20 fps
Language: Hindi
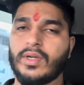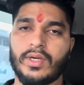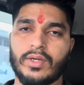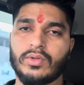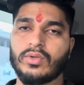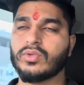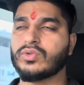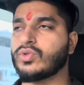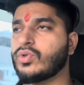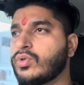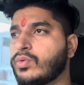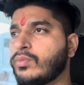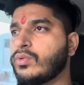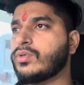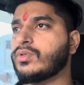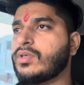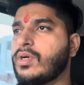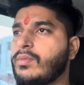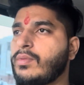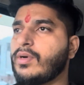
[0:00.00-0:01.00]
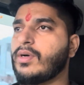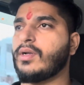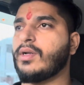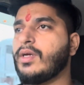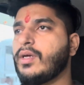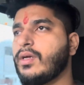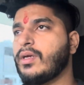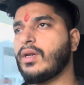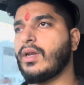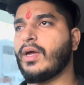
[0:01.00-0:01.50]
एक दो छुटमुट सामान है
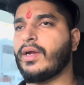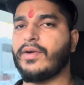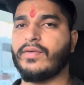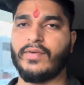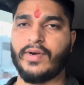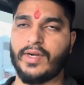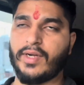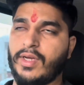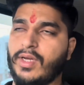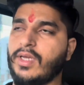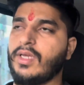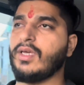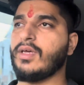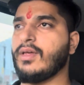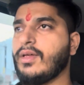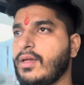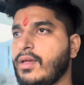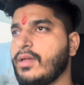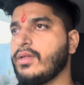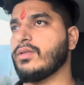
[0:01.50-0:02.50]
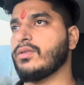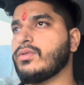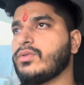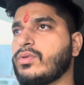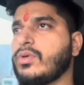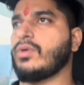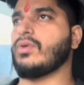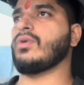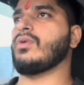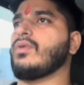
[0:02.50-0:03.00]
लाइट वाइट का ही
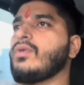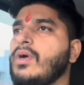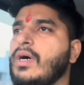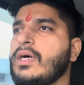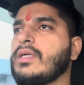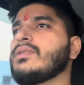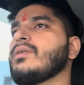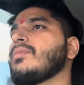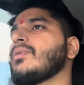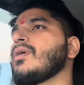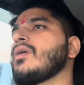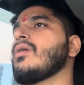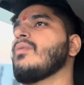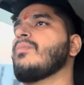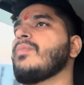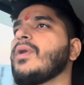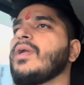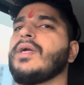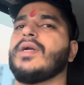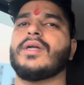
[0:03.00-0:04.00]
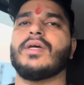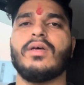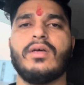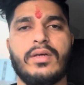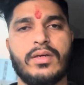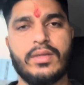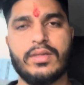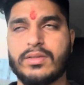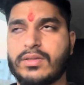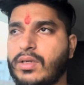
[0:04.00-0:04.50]
तो आज अपना कंप्लीट
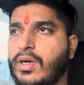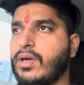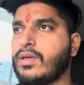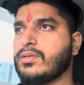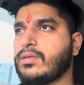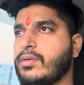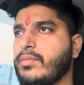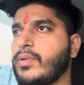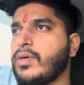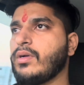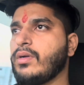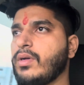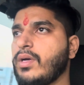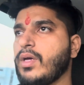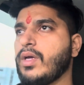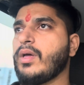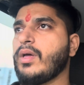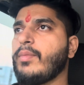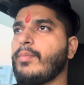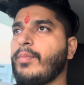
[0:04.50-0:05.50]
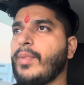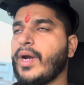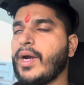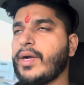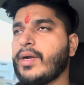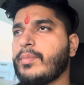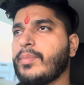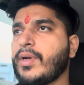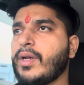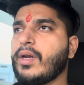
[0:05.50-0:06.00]
है सारा सामान मैट
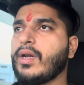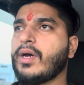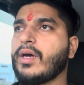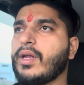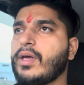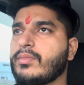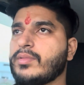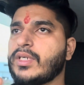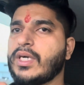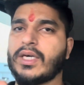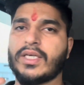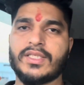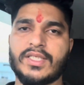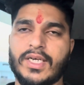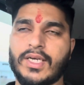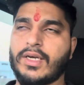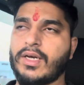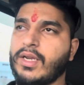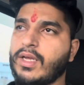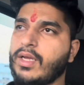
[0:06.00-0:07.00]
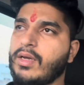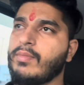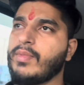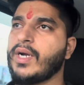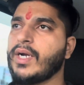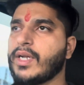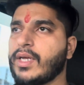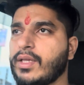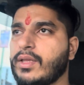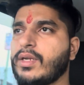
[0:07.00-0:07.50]
अपने लग रहे हैं अब जाके चेक करेंगे
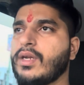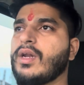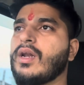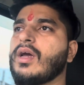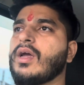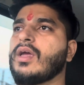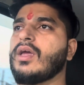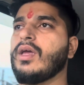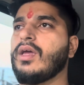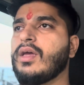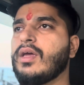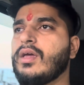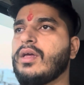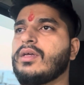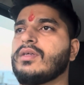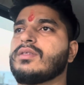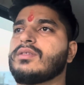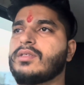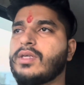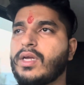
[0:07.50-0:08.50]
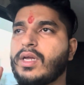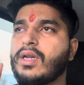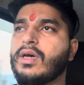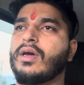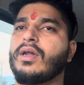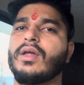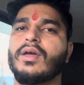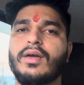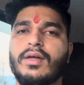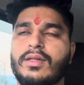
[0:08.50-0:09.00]
मैट कितने लग गए सही लग
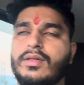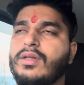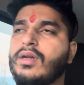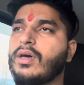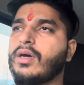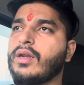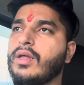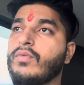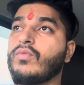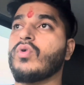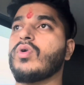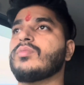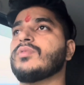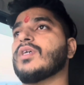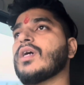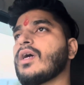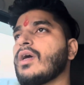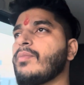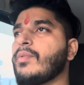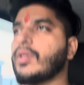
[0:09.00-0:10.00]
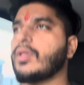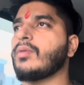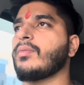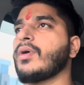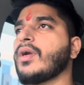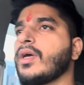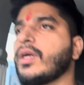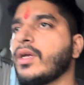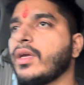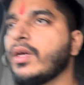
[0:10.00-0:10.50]
रहे हैं गलत लग रहे हैं वो अब जाके पता
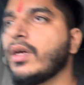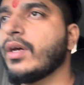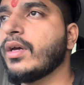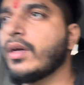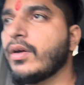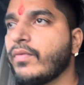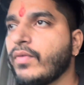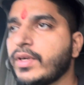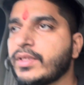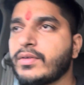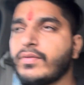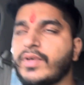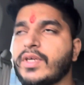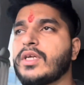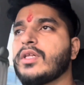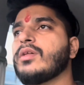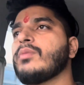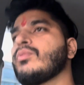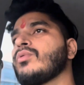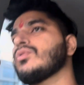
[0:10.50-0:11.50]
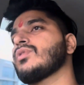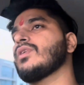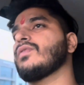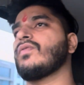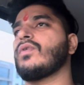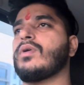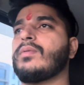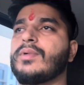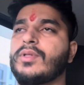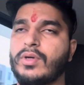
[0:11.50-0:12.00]
पड़ेगी वैसे विक्की तो पूछी
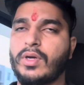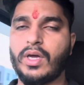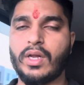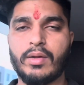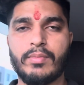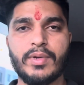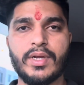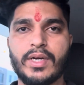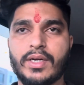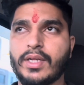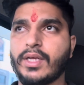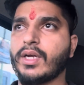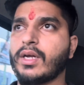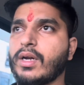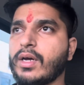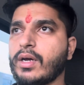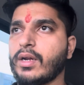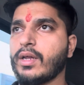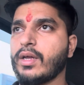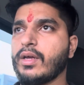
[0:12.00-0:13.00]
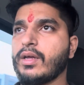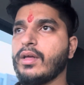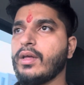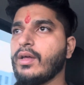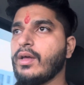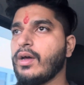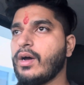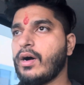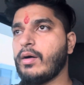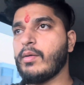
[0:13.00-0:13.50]
फोन पर तो कह रहे भैया ठीक लग रहे
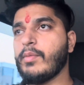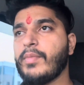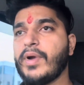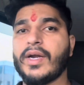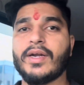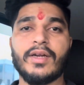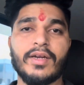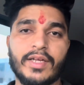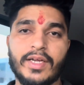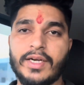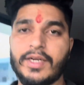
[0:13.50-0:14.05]
हैं हाँ मैटन की